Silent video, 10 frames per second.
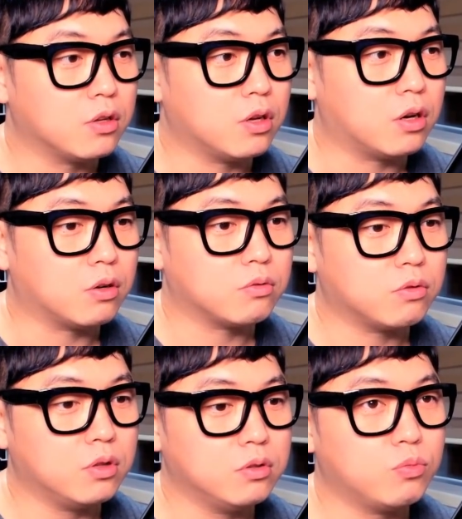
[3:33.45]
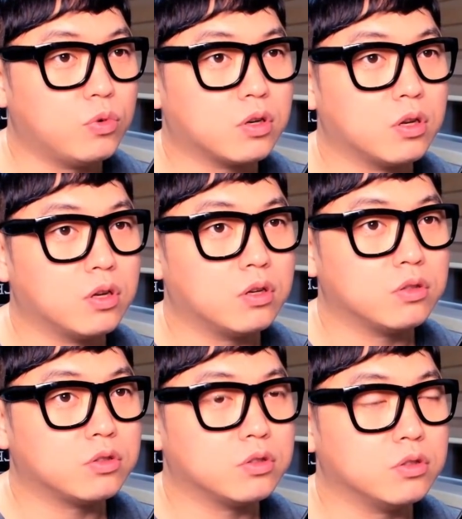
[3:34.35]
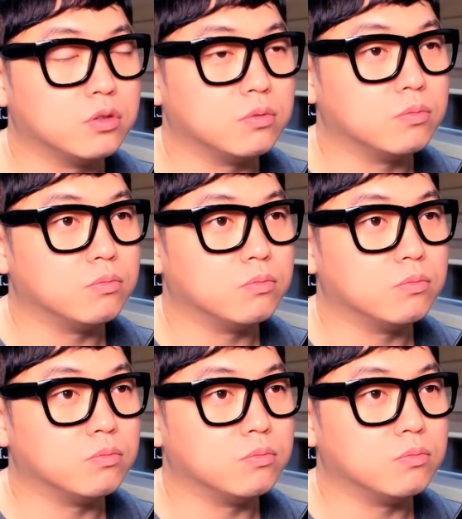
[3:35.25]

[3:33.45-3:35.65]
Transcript: 야 얘는 왜 이렇게 씨